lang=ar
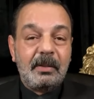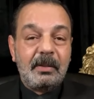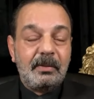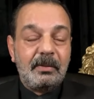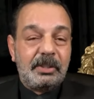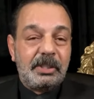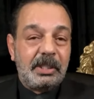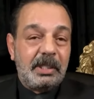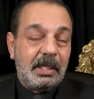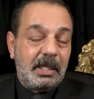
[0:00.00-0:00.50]

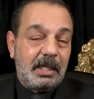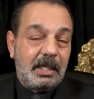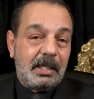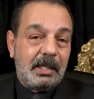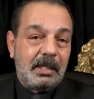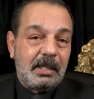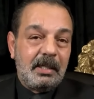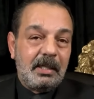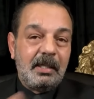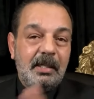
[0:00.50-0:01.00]

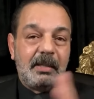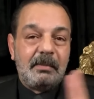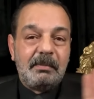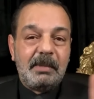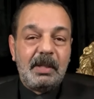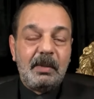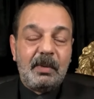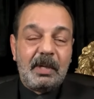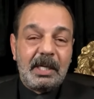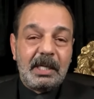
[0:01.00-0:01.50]
وجنان
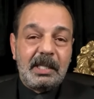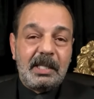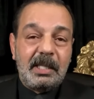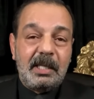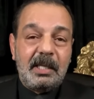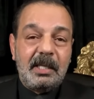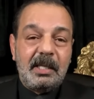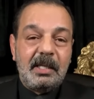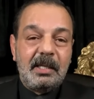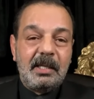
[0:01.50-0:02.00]
ام
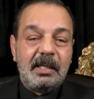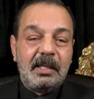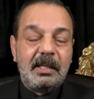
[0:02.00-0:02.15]
الوردي